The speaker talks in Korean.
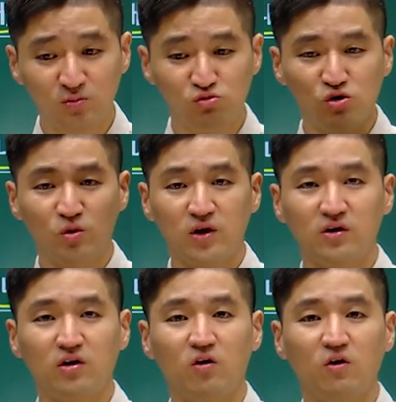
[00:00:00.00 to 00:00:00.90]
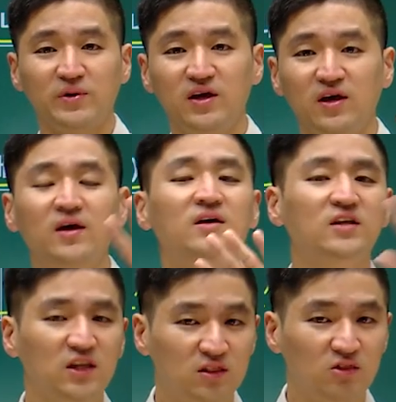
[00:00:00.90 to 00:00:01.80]
물류 관련 경험이
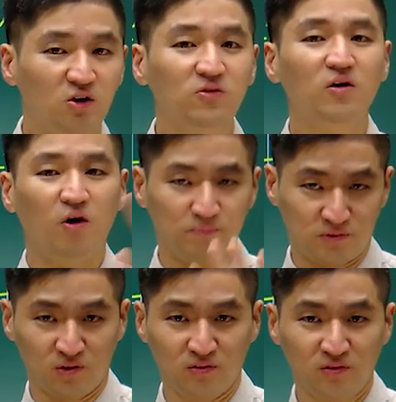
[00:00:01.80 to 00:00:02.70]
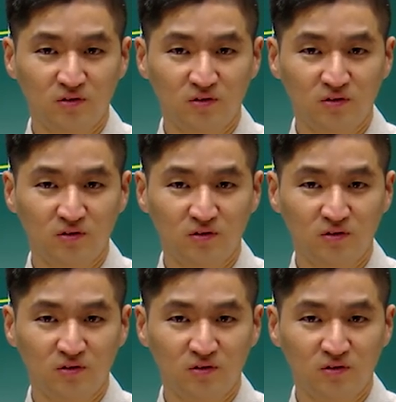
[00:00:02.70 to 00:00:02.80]
있던 없던,